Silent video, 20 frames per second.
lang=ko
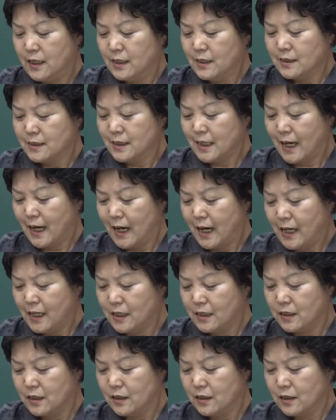
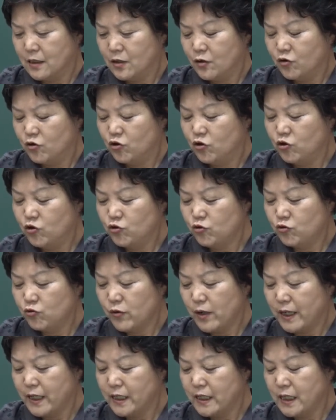상은
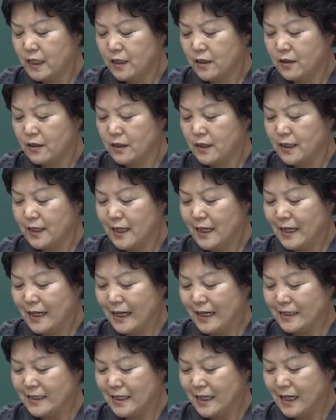유와의 거리가
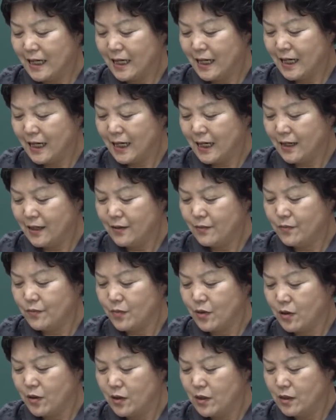가장
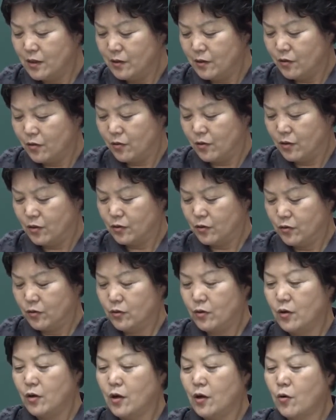멀고
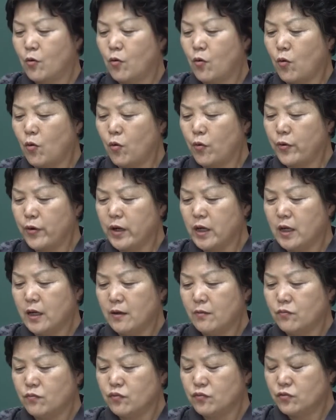또
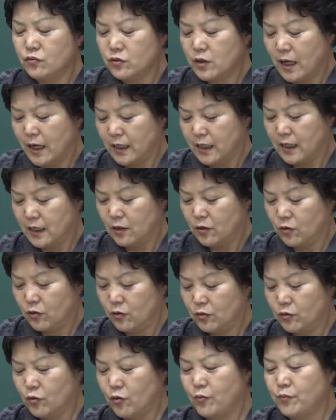고위 무응하니
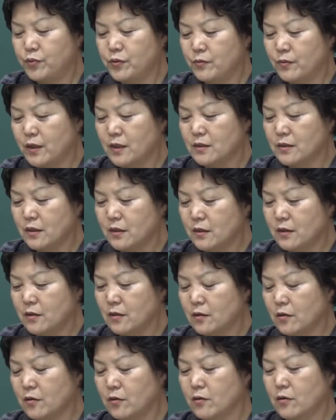또 높으면서
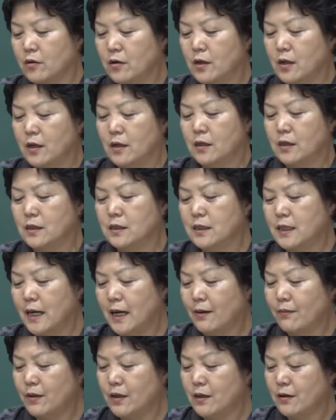또
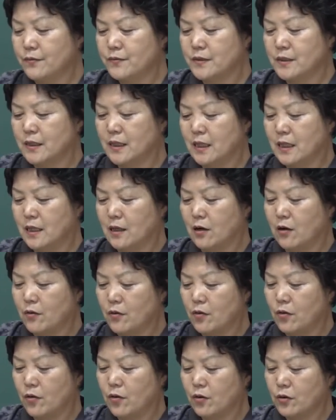응함이 없으니
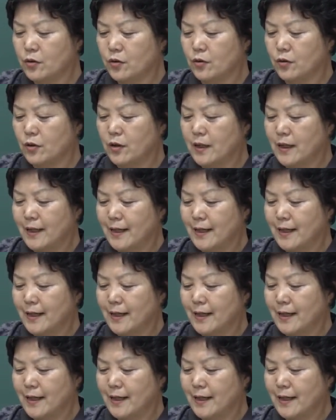없고 또